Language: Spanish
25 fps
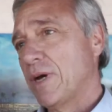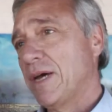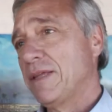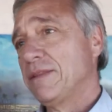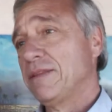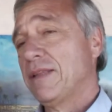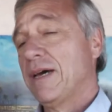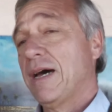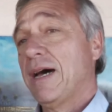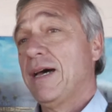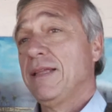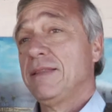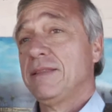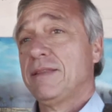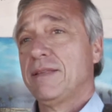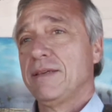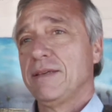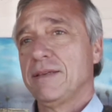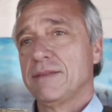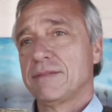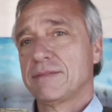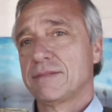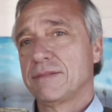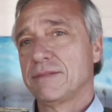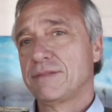
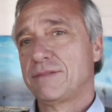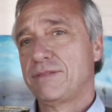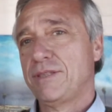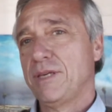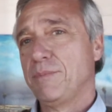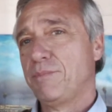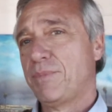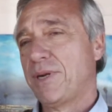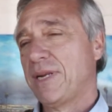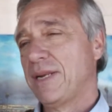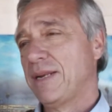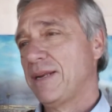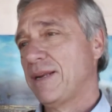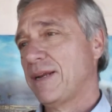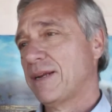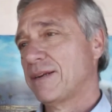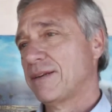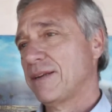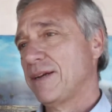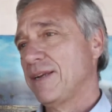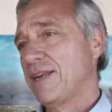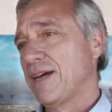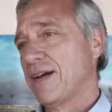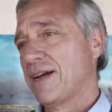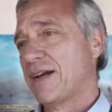Antes siempre las
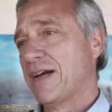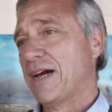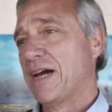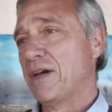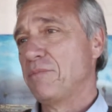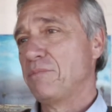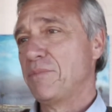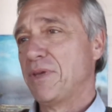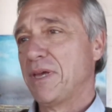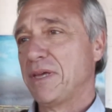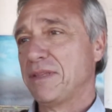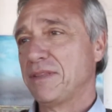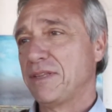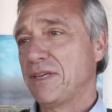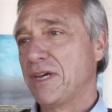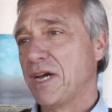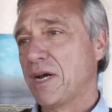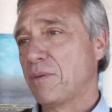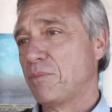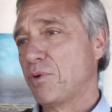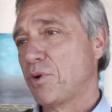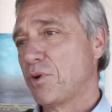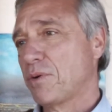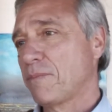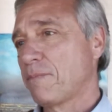reglas cambian,
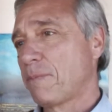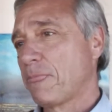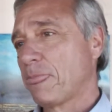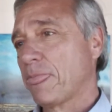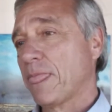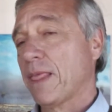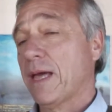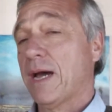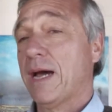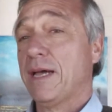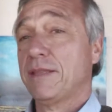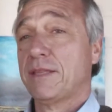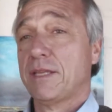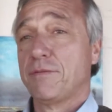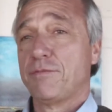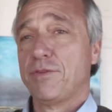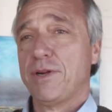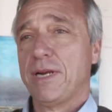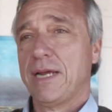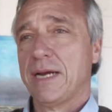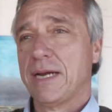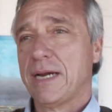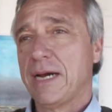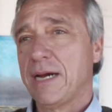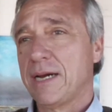digamos. Antes fue
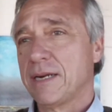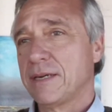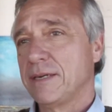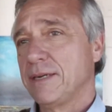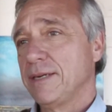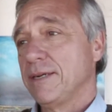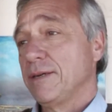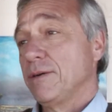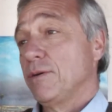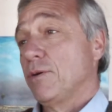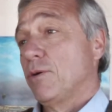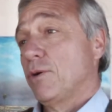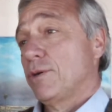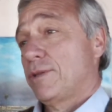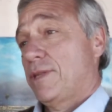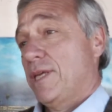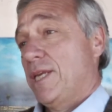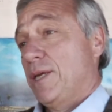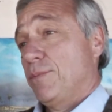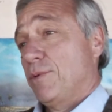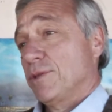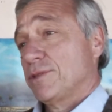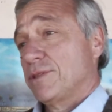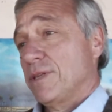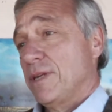la carne, hoy
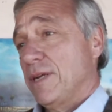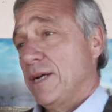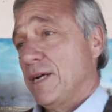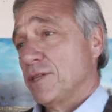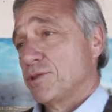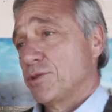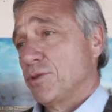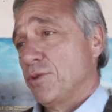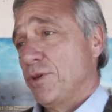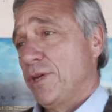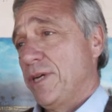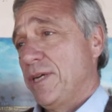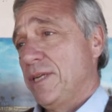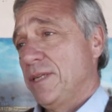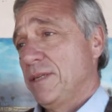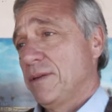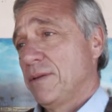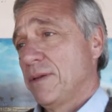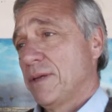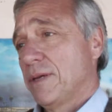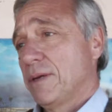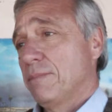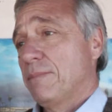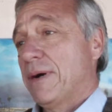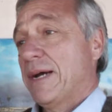tenemos el gasoil,
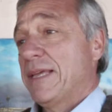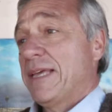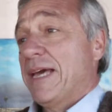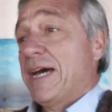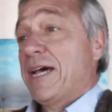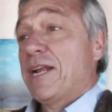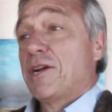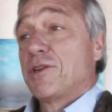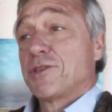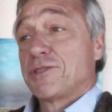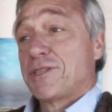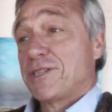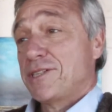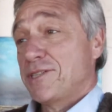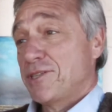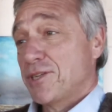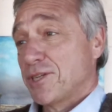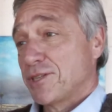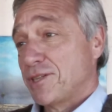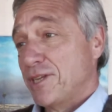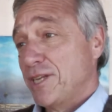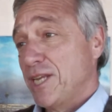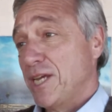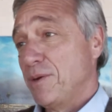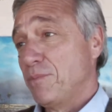mañana no sé si
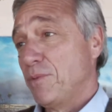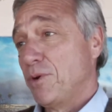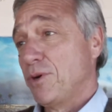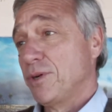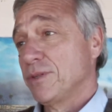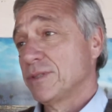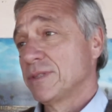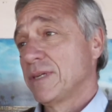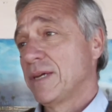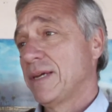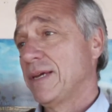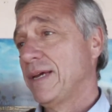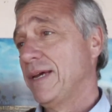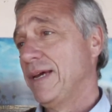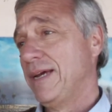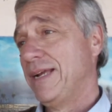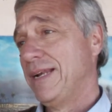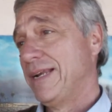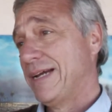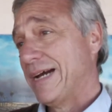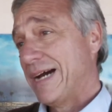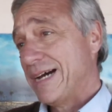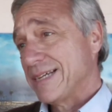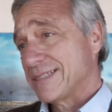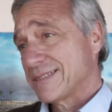no tenemos
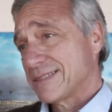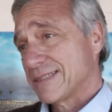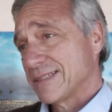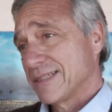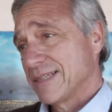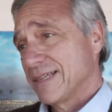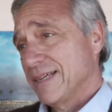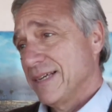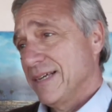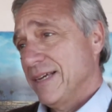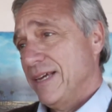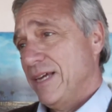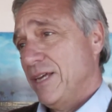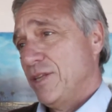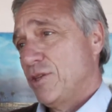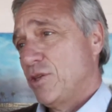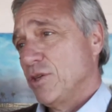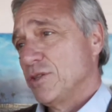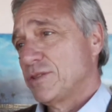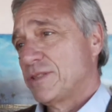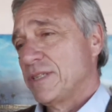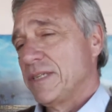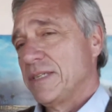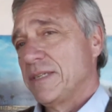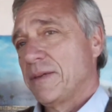el gas.
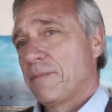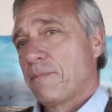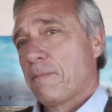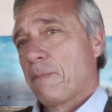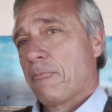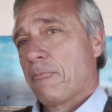Entonces...